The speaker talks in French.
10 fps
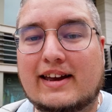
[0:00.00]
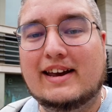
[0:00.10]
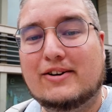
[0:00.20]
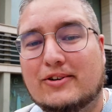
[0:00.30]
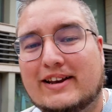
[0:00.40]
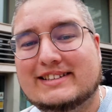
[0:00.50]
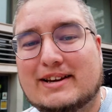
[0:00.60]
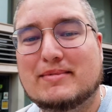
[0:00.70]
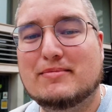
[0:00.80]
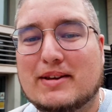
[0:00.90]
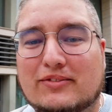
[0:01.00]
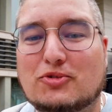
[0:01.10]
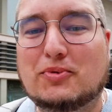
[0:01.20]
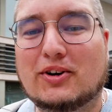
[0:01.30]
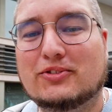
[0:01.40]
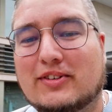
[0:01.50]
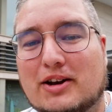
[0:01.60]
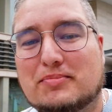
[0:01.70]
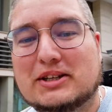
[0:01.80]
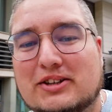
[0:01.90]
Hello les amis, bienvenue pour un
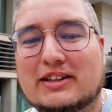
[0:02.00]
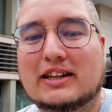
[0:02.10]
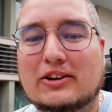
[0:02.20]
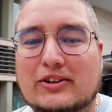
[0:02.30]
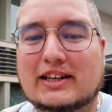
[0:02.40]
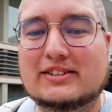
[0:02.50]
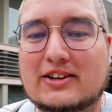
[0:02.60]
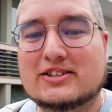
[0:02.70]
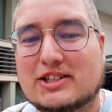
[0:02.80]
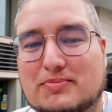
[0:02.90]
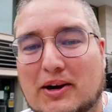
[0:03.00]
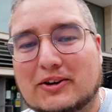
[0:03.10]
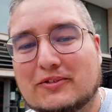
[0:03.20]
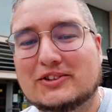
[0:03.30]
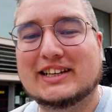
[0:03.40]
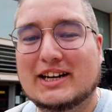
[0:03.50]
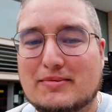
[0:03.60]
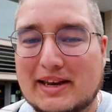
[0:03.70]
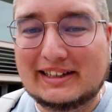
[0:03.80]
nouvel épisode des Dégutesteurs. J'espère que vous allez